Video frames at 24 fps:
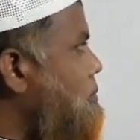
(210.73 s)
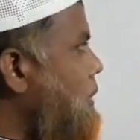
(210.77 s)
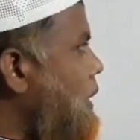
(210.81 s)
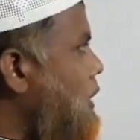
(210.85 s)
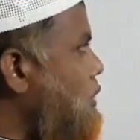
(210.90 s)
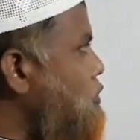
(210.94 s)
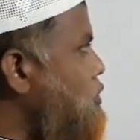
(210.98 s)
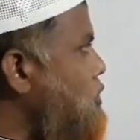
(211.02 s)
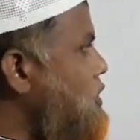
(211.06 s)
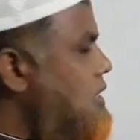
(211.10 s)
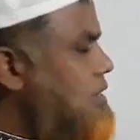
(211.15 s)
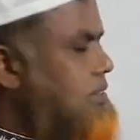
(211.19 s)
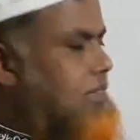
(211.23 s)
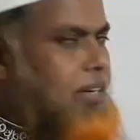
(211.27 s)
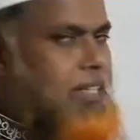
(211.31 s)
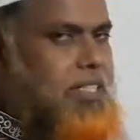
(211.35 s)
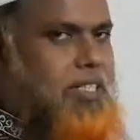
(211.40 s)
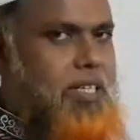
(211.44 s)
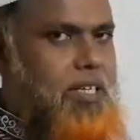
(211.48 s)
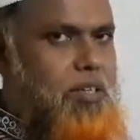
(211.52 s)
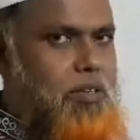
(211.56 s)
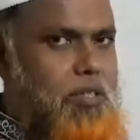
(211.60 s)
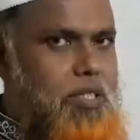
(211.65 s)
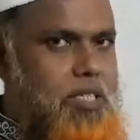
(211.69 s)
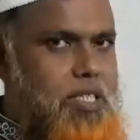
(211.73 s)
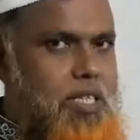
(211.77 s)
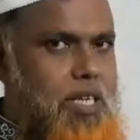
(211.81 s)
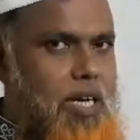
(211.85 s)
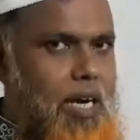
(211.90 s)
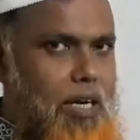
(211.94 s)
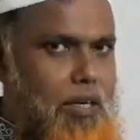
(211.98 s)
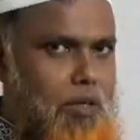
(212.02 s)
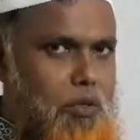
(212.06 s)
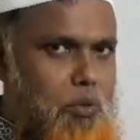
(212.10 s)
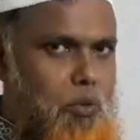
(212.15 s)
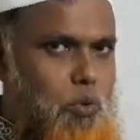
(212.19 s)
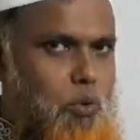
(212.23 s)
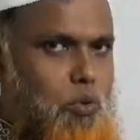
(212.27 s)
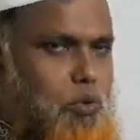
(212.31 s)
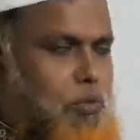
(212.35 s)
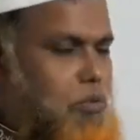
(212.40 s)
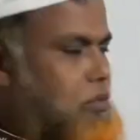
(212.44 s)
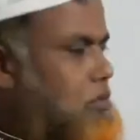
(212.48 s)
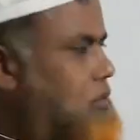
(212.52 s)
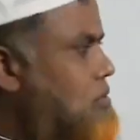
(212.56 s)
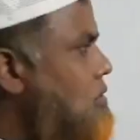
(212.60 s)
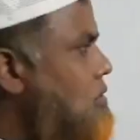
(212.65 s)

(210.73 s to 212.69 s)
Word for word: মানুষের ভাষাটা হচ্ছে আনকোড